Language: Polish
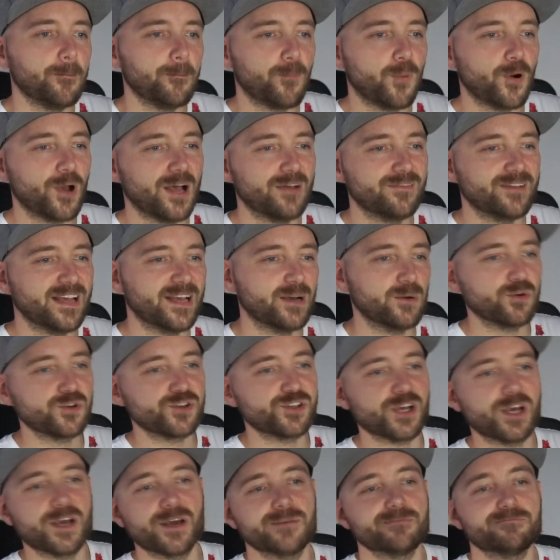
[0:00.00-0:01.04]
pojawiają
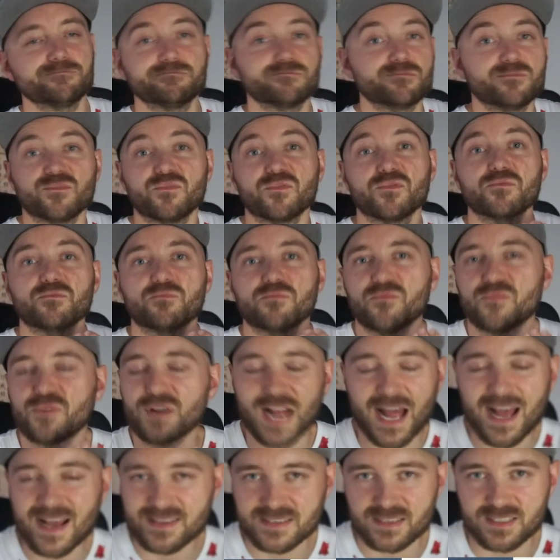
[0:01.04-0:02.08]
się
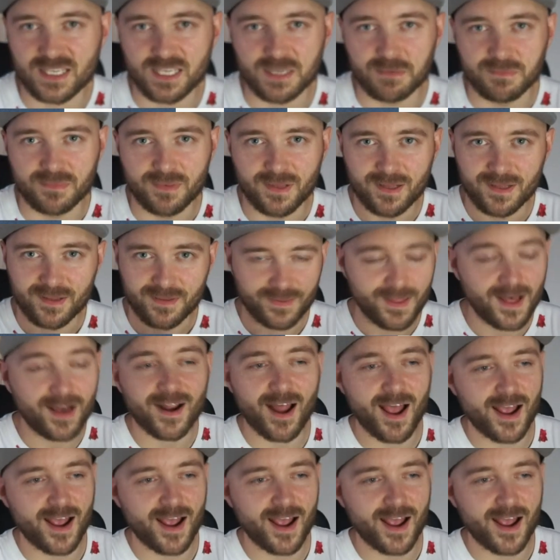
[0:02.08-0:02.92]
razem na